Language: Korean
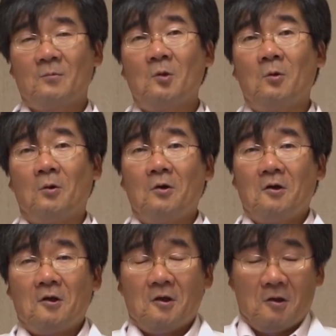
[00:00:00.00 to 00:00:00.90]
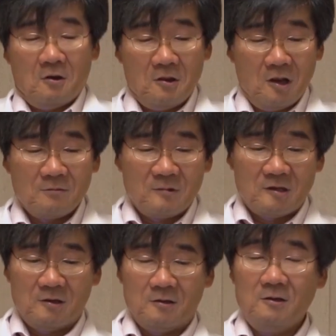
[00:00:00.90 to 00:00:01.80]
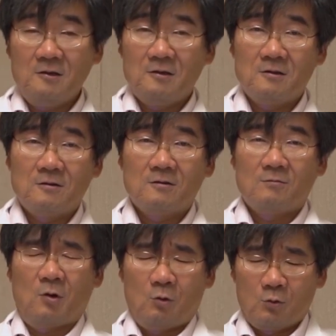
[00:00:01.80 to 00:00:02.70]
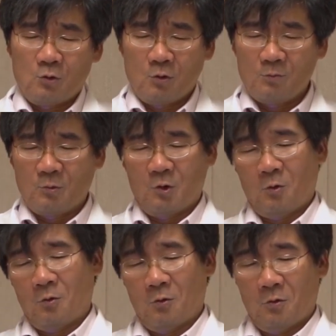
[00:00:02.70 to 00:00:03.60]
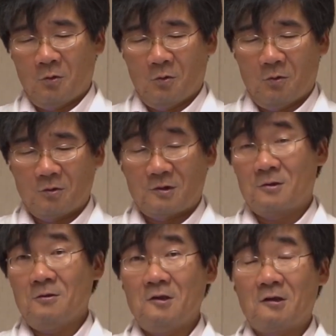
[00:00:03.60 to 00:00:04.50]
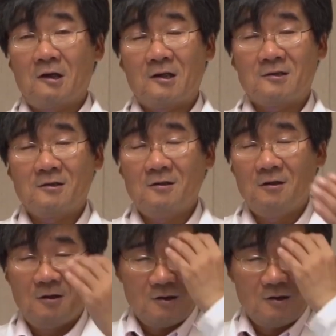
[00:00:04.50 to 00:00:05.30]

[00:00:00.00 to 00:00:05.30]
또 현대 음식들 뭐 오염되고 그렇죠 여러 가지